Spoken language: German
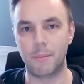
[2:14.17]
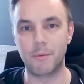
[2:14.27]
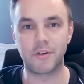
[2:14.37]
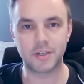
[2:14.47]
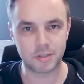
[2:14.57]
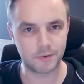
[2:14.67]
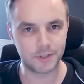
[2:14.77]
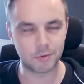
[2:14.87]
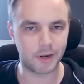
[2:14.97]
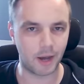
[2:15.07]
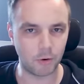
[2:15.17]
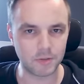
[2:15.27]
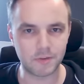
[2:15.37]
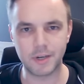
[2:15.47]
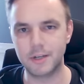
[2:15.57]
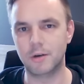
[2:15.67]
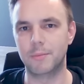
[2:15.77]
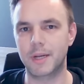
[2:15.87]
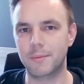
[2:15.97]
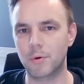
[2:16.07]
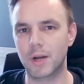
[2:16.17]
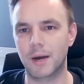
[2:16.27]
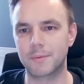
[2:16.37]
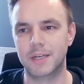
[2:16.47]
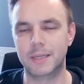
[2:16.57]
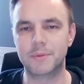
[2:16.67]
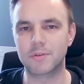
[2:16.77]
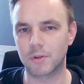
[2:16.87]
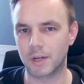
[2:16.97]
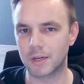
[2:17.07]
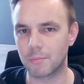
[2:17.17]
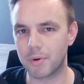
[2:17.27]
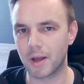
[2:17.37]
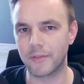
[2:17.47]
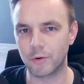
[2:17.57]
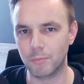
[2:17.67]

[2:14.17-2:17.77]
Haben wir vielleicht sowieso einen Ausfall in der Umgebung gehabt? Gibt es dort eine geplante